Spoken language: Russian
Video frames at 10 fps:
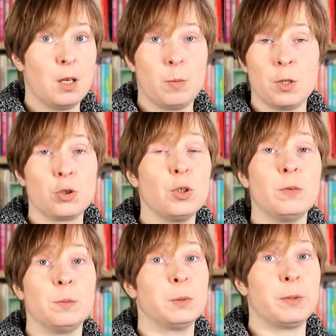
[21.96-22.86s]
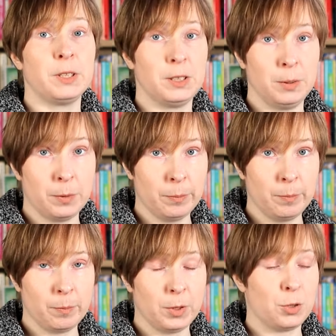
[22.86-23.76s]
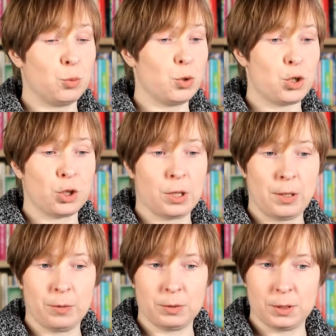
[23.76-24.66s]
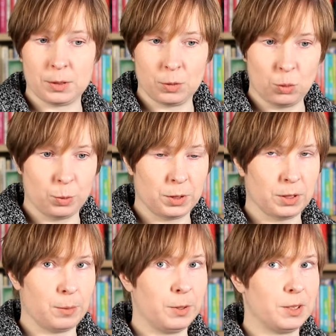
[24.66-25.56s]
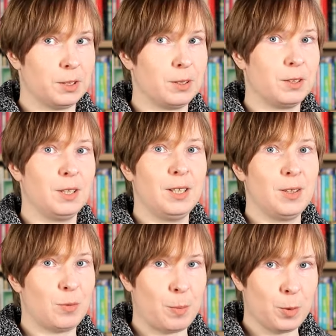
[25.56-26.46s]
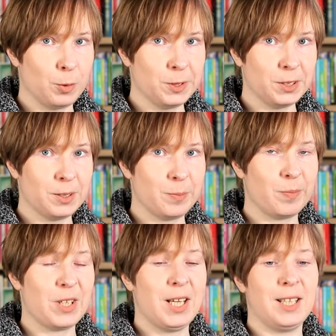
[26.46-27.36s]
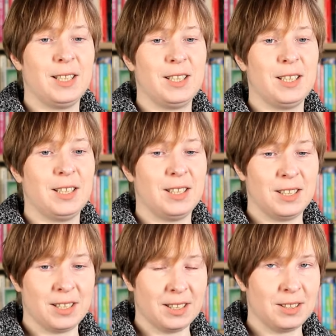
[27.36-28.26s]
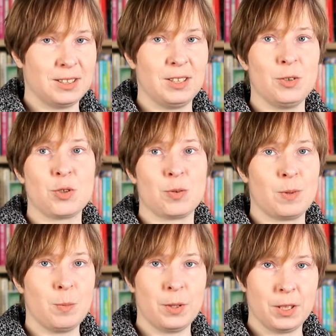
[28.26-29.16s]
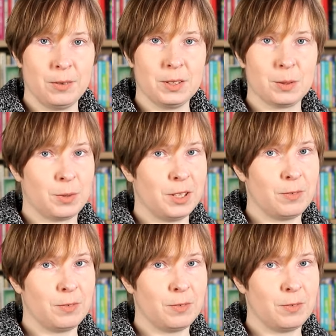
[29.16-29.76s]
Большое вам спасибо. Мне очень нравилось думать об этих вопросах. И я надеюсь, что вам понравятся мои